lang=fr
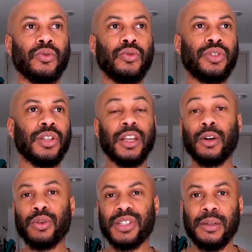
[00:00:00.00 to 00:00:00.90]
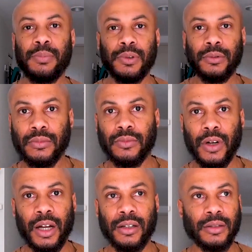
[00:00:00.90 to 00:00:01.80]
ou c'est des gros simples.
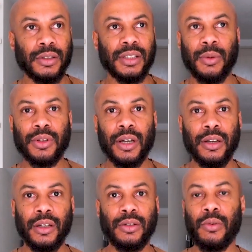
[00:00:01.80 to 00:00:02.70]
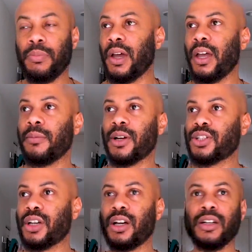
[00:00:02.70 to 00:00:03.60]
Voilà, c'est aussi simple que ça. Ils te payent,
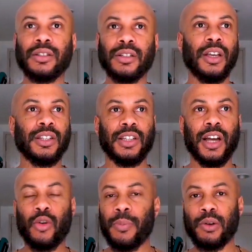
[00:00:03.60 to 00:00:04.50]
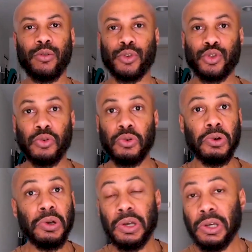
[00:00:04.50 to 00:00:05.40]
machin, c'est des gars qui n'ont pas confiance en
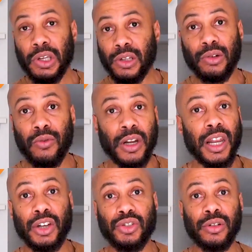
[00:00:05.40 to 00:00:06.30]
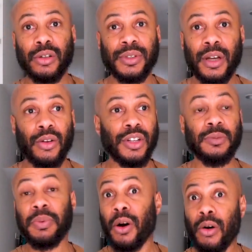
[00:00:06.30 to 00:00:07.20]
eux, ils t'envoient de l'argent comme ça en
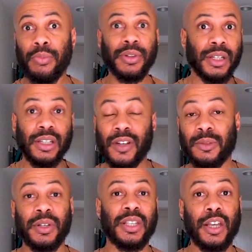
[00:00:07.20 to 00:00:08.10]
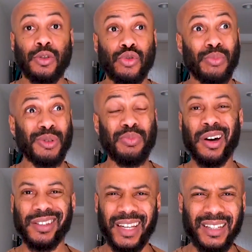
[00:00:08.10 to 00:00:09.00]
espérant peut-être qu'il va se passer quelque chose. En plus,
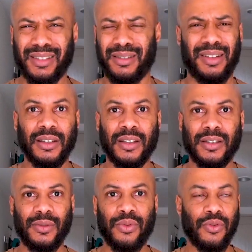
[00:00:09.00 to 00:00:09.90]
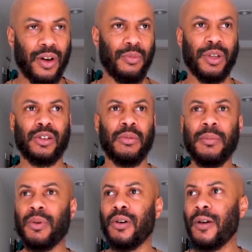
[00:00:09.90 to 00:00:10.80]
pour un date, il faut vraiment être quand
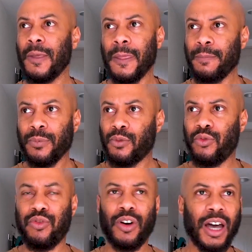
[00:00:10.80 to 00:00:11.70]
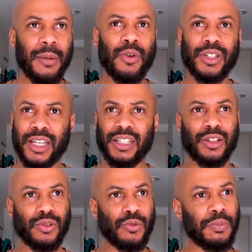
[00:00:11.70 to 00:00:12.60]
même. Euh, faut vraiment, j'allais
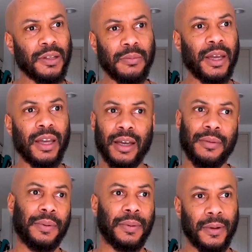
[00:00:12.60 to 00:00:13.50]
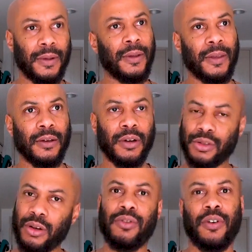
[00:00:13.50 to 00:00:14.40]
dire stupide, mais. ouais,
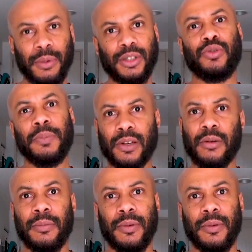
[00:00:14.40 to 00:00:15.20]
je crois qu'il faut vraiment être stupide quand même.